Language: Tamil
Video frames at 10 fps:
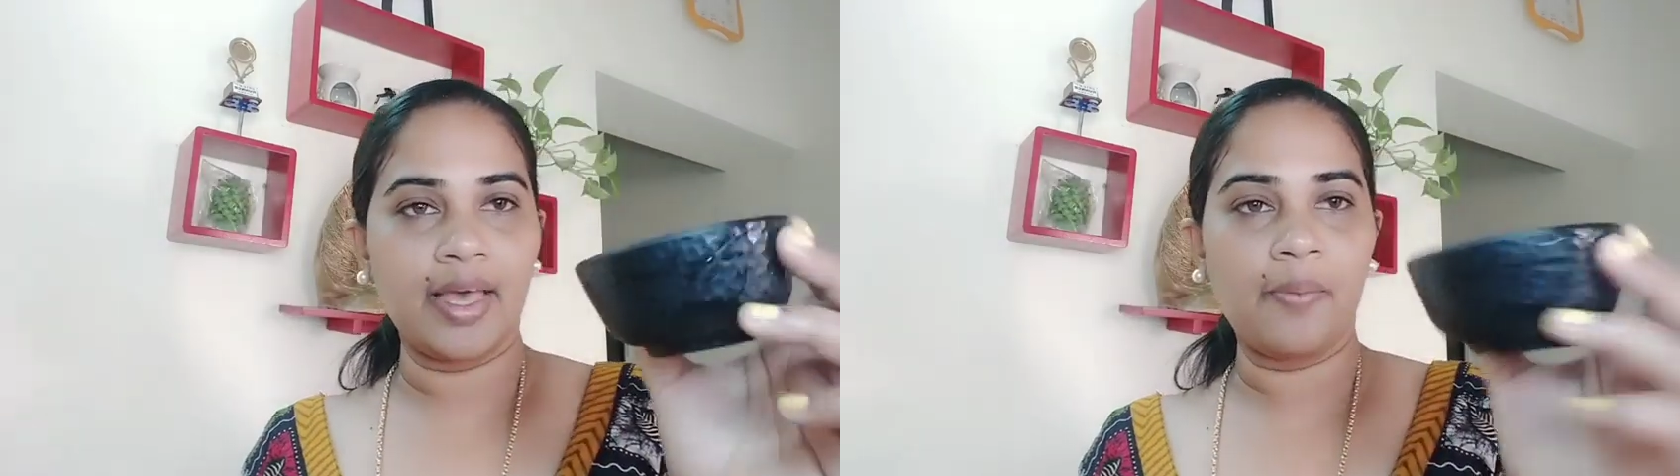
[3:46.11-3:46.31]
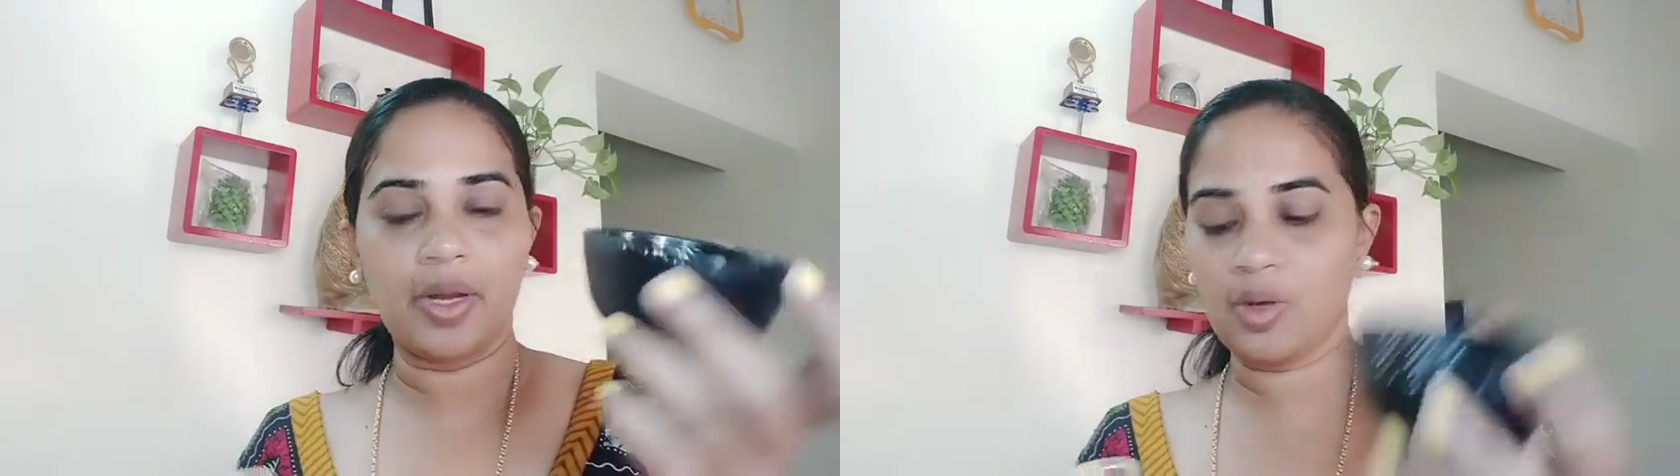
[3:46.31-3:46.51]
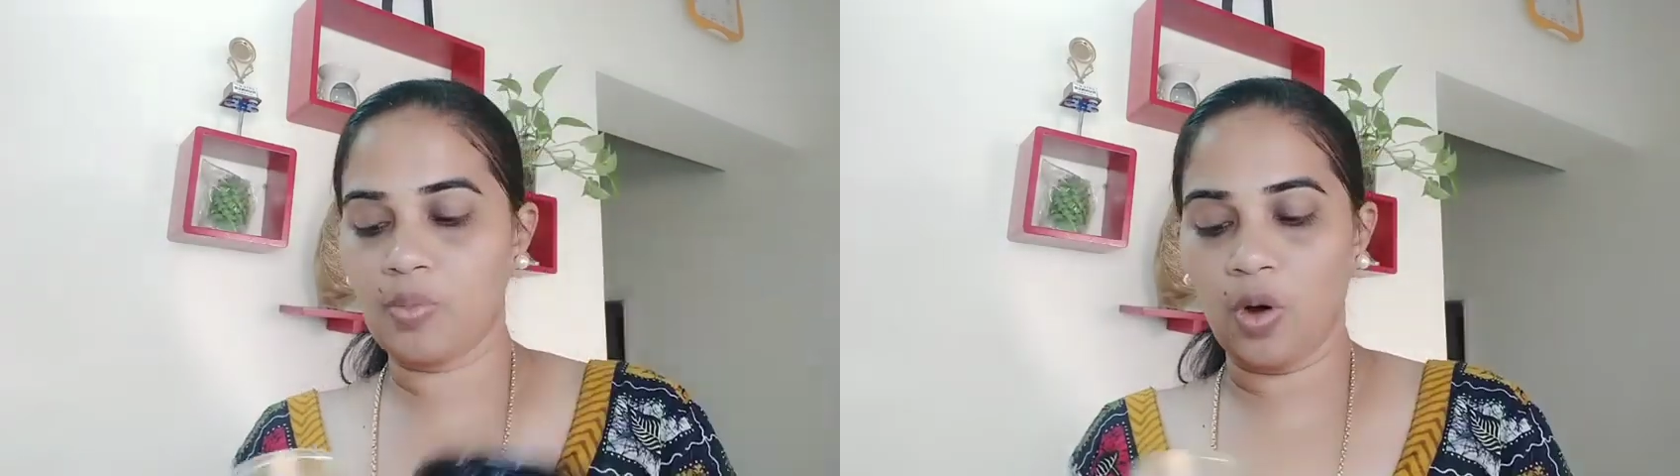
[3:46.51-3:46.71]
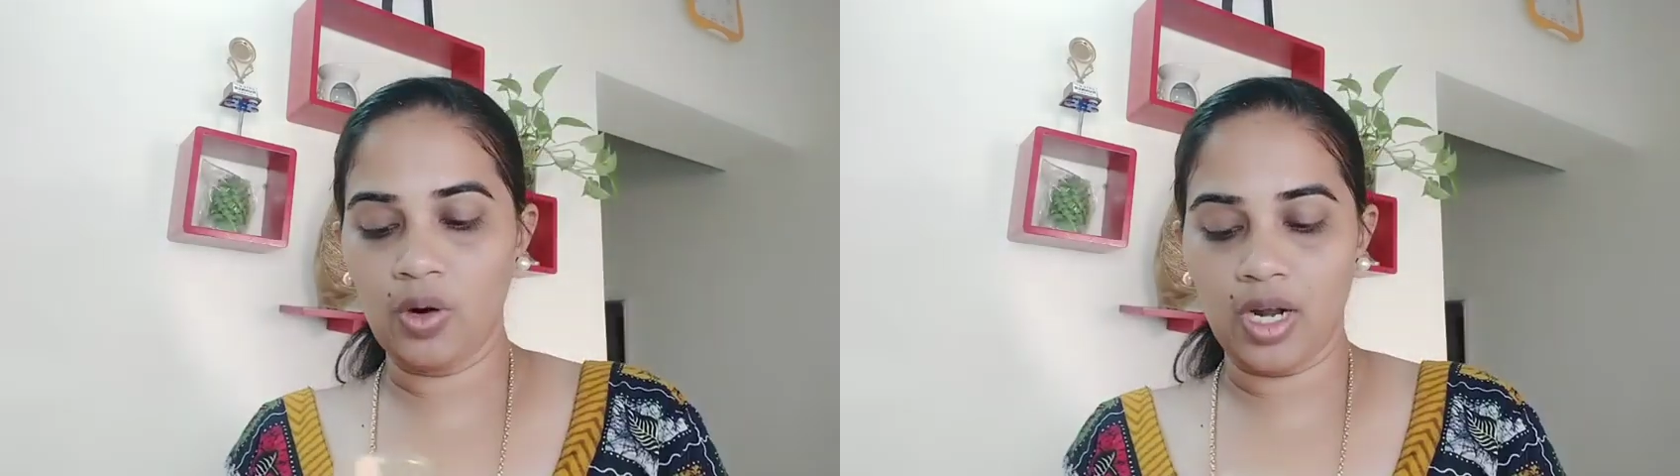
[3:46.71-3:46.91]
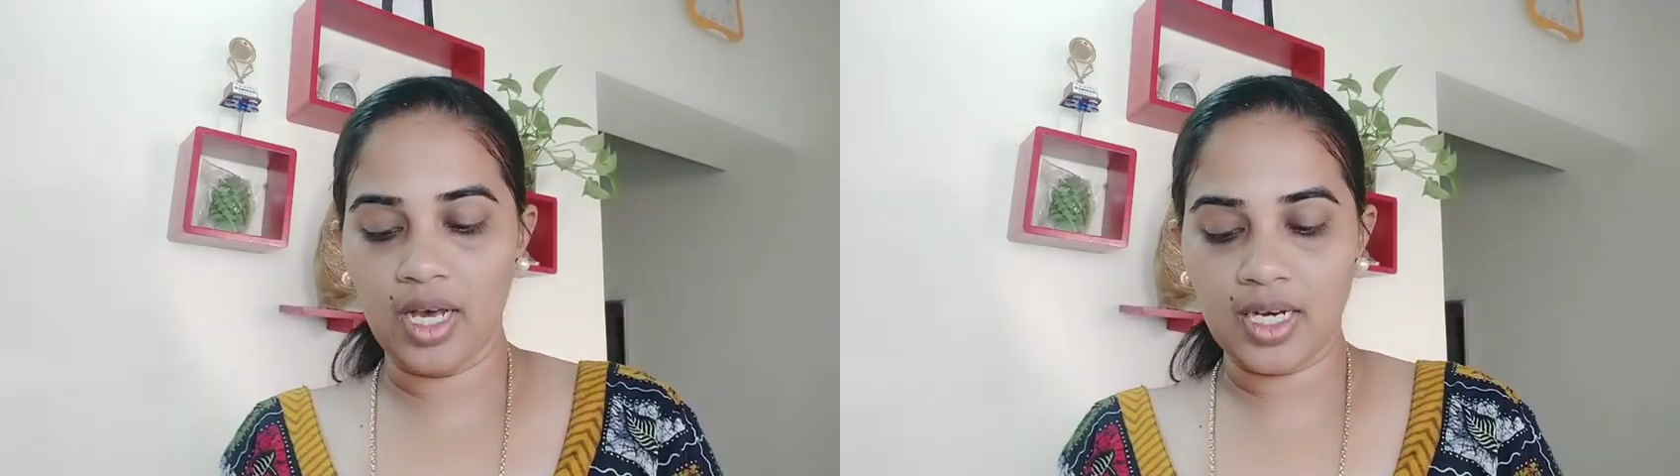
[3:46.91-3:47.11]
மாதிரி ஒரு
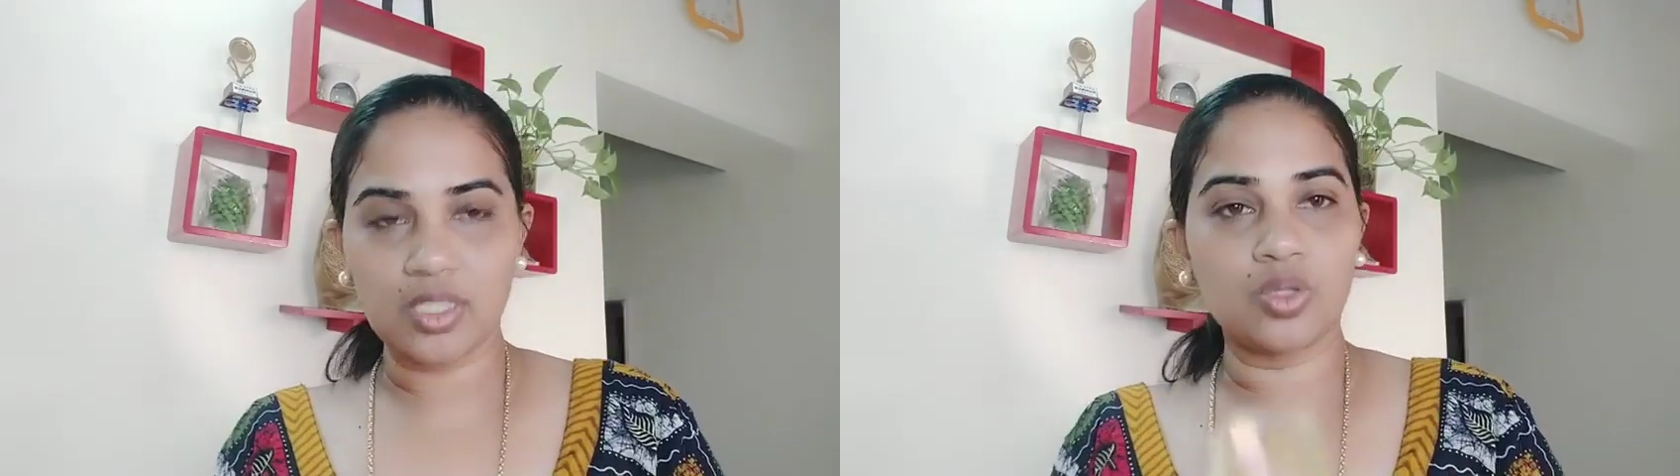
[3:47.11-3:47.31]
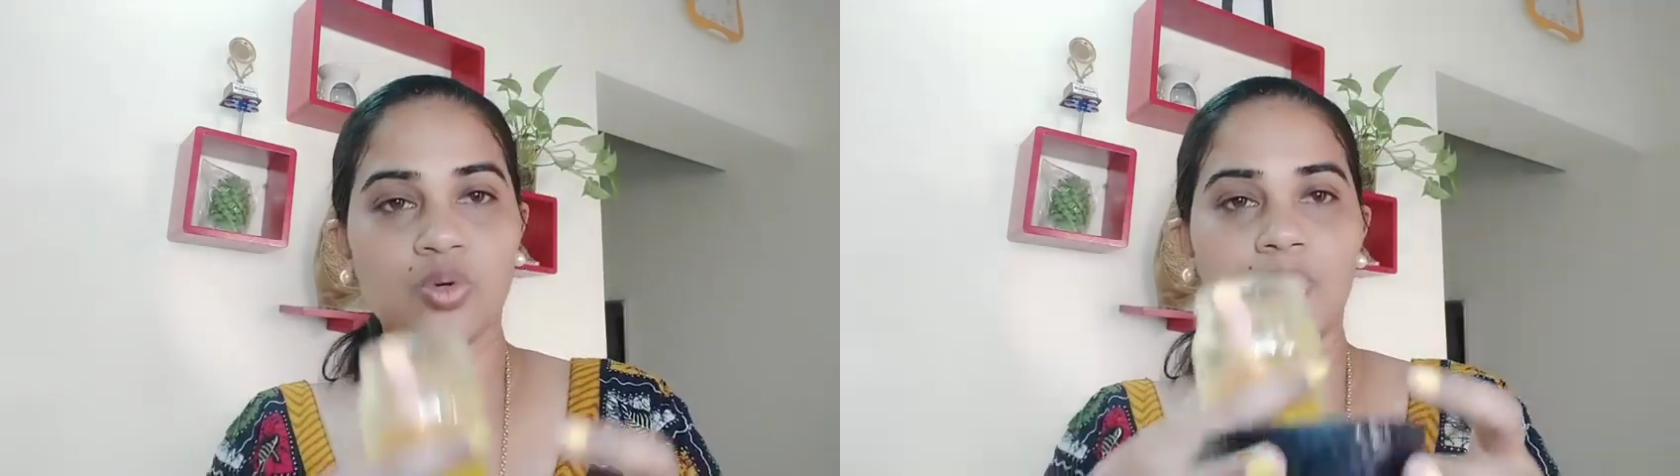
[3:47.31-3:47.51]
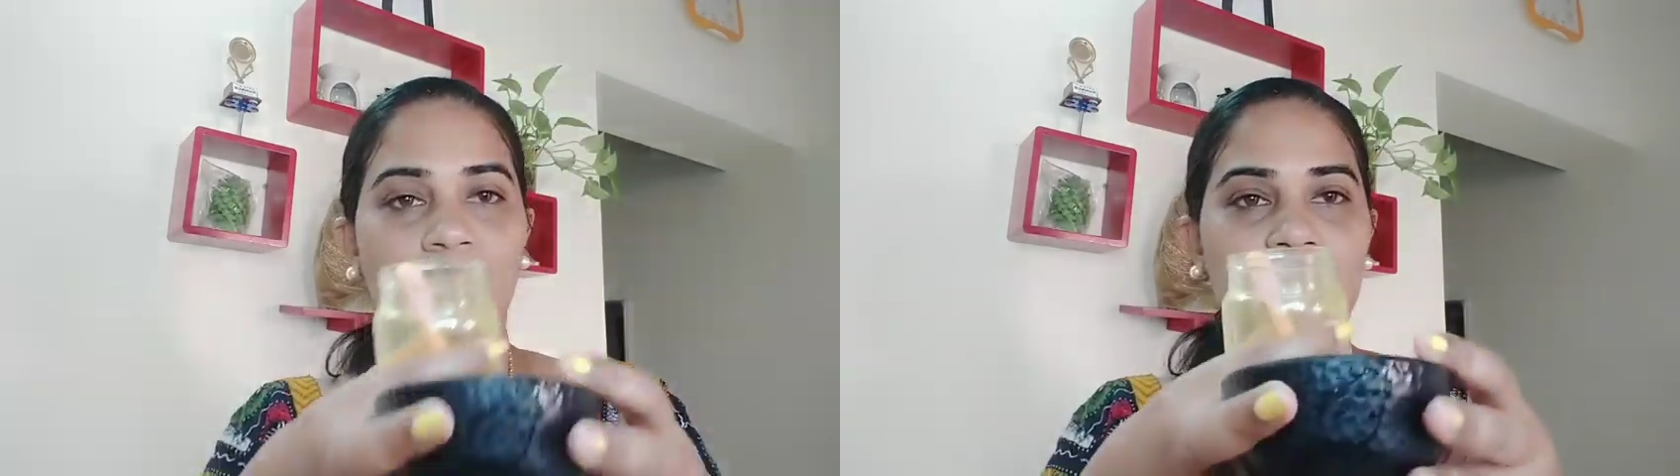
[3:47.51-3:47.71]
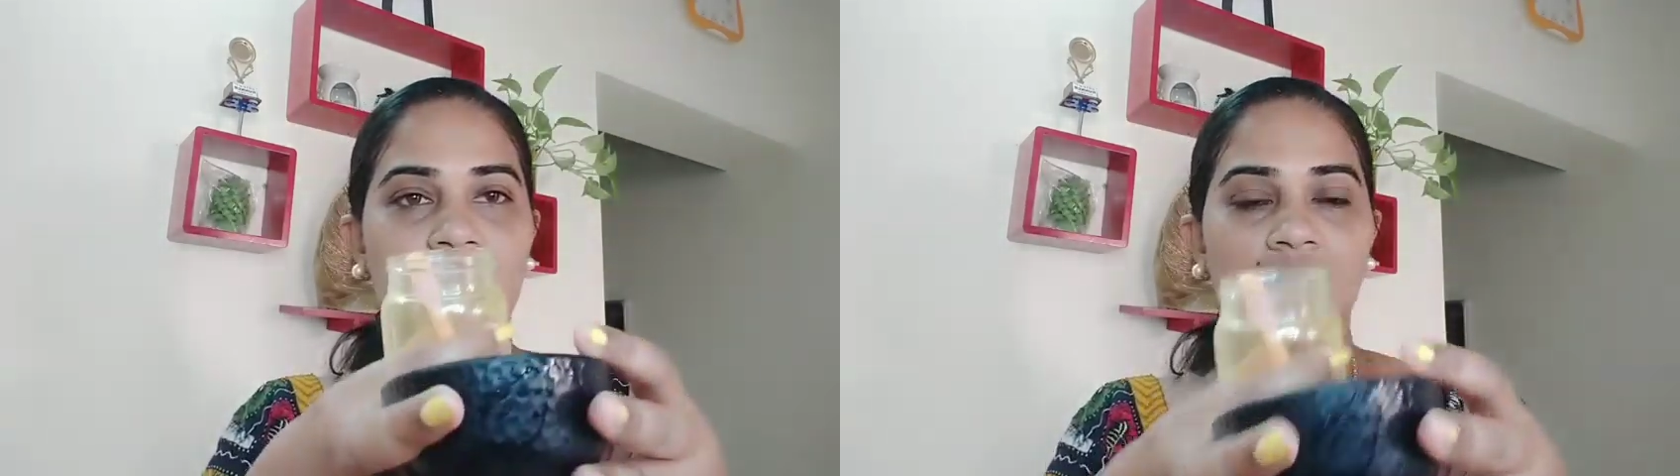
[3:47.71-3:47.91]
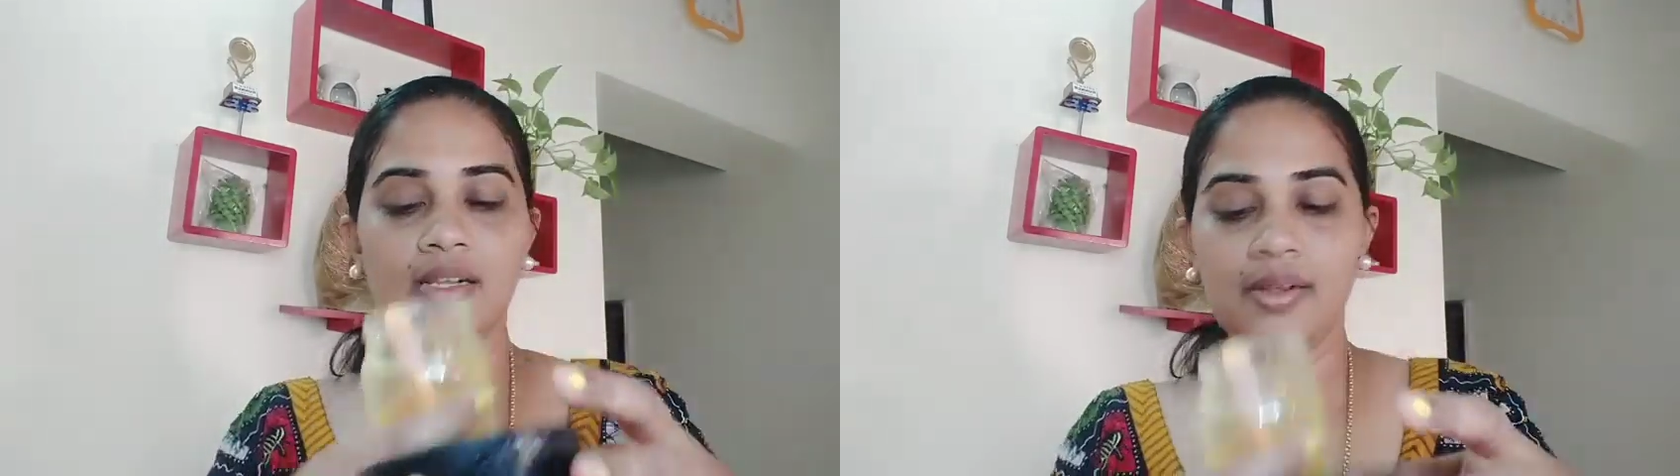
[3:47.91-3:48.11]
பவுலில் கஸ்தூரி மஞ்சள்